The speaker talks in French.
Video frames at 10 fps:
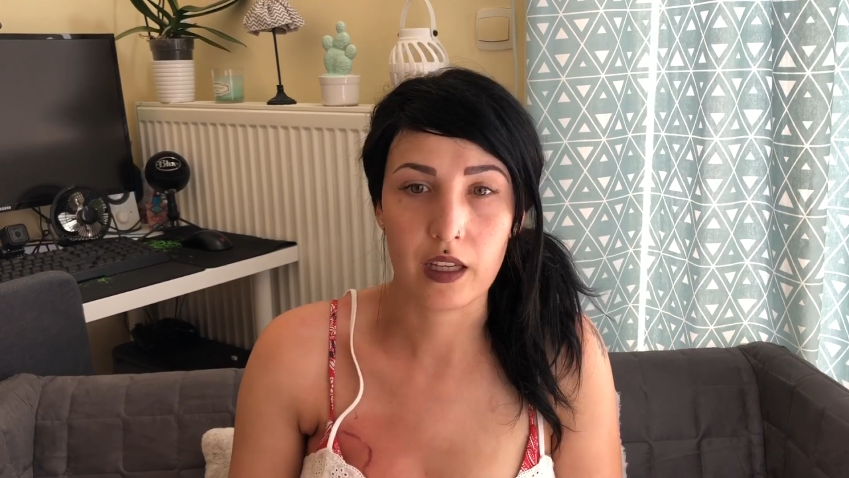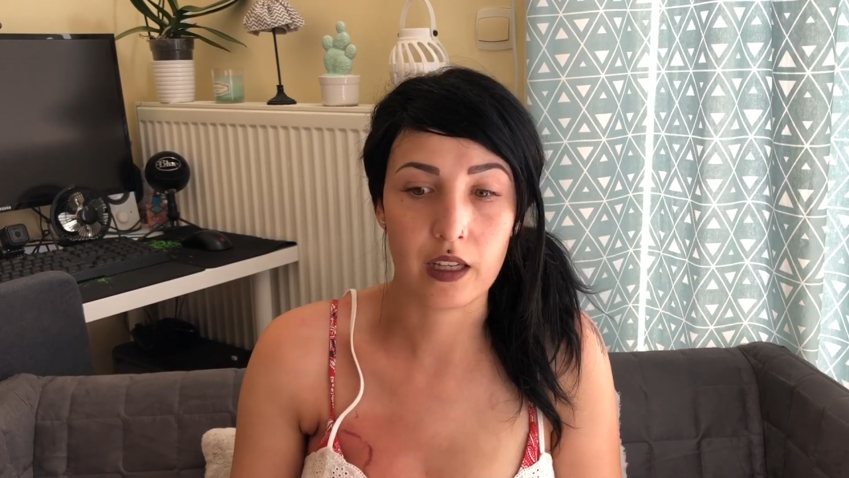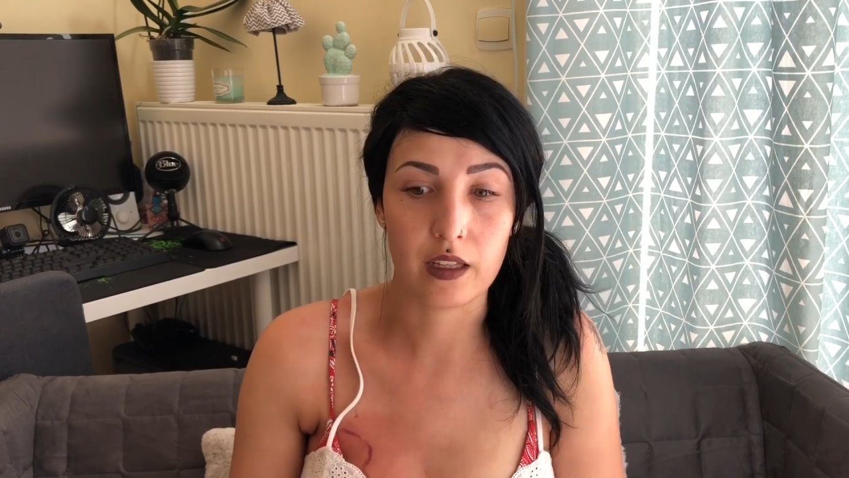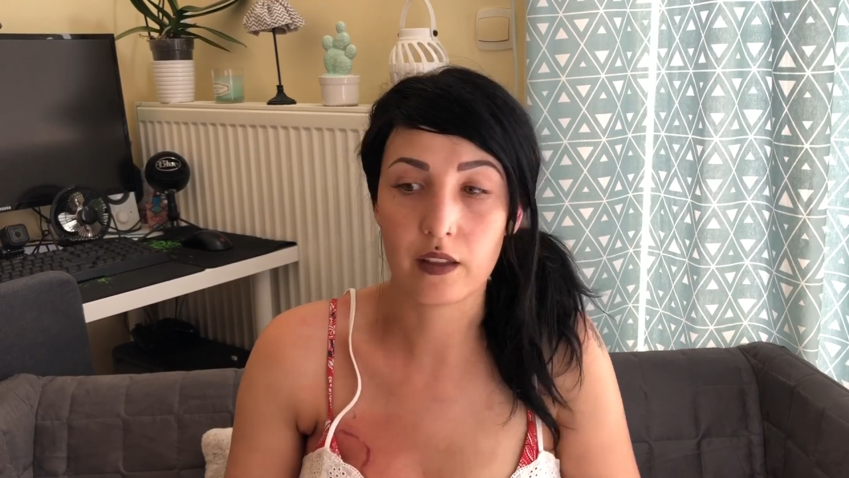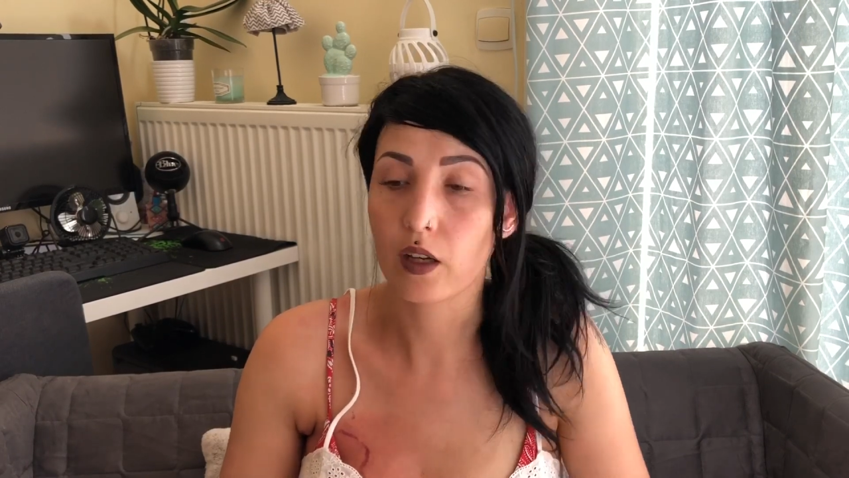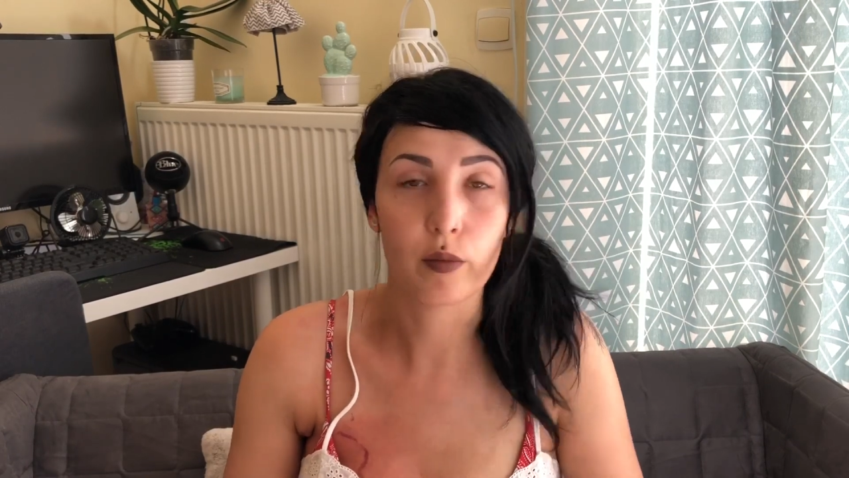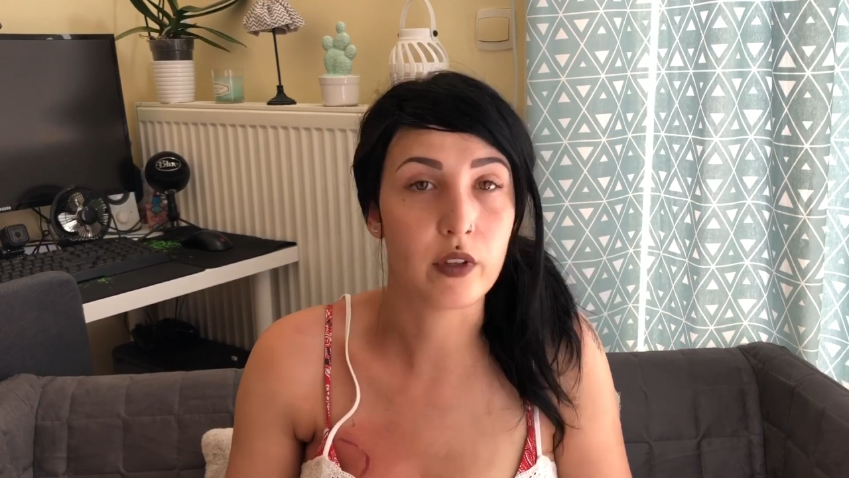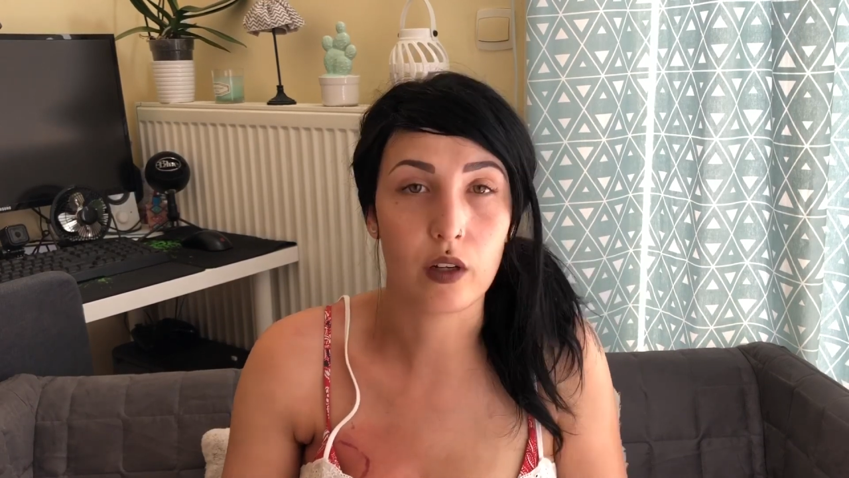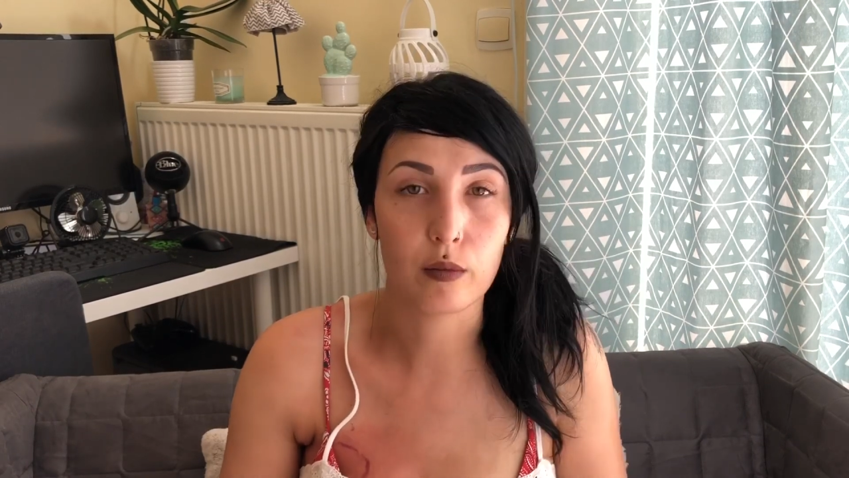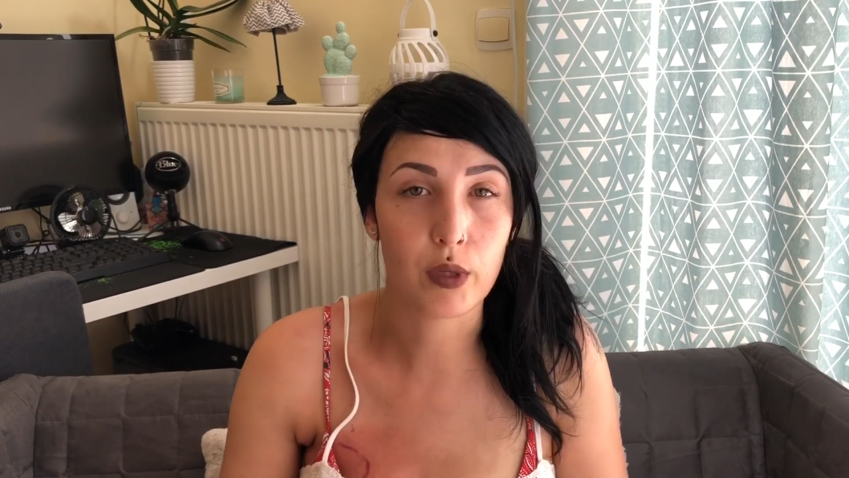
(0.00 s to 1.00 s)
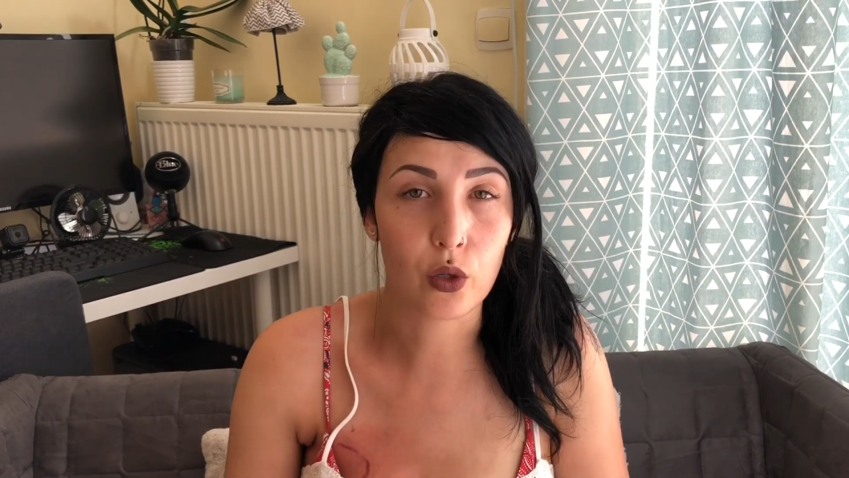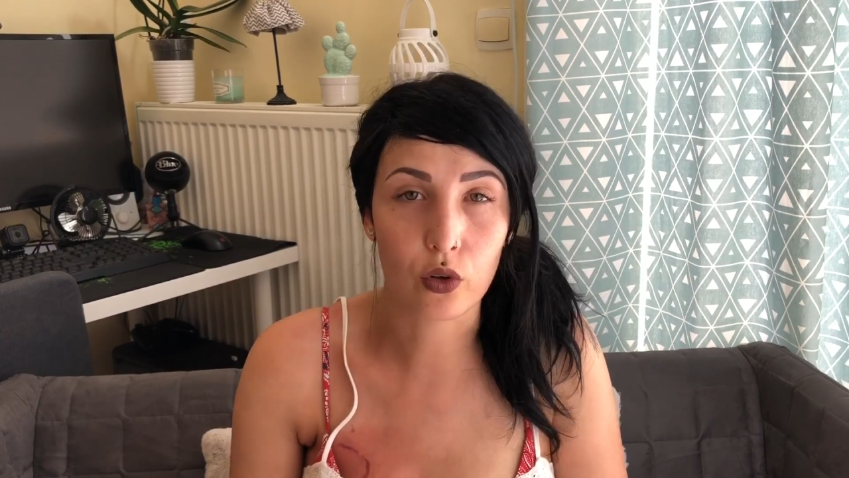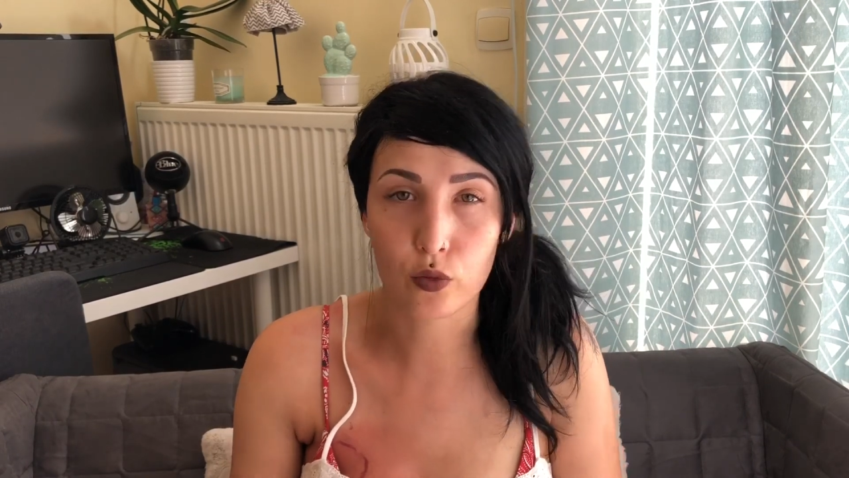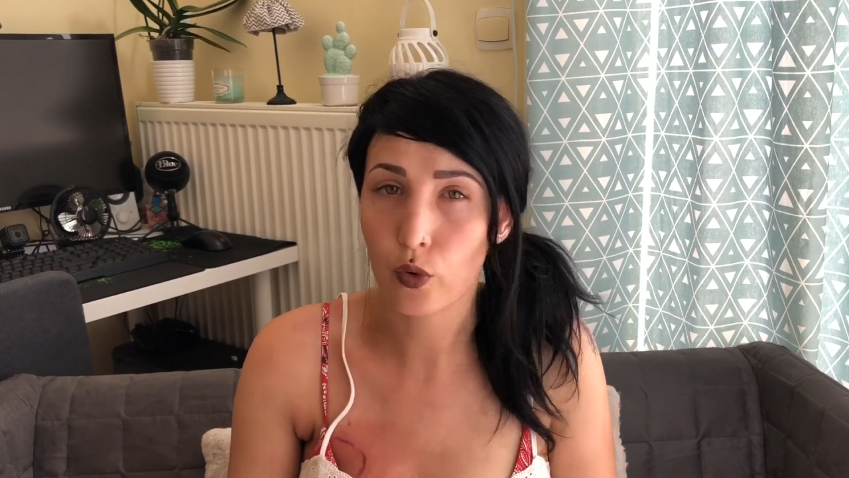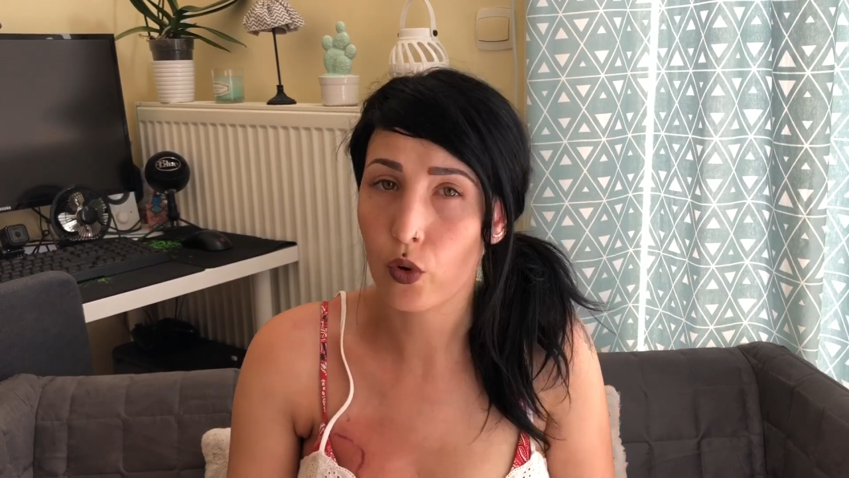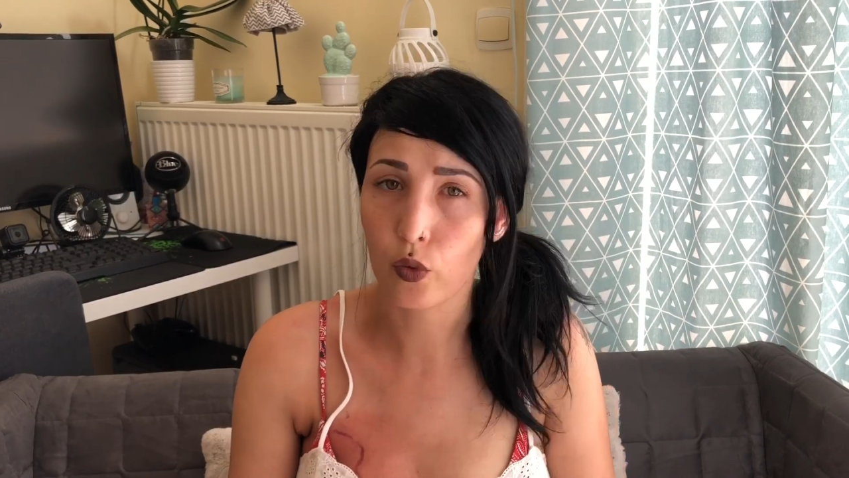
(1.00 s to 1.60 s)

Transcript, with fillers: et c'est comme ça. Malheureusement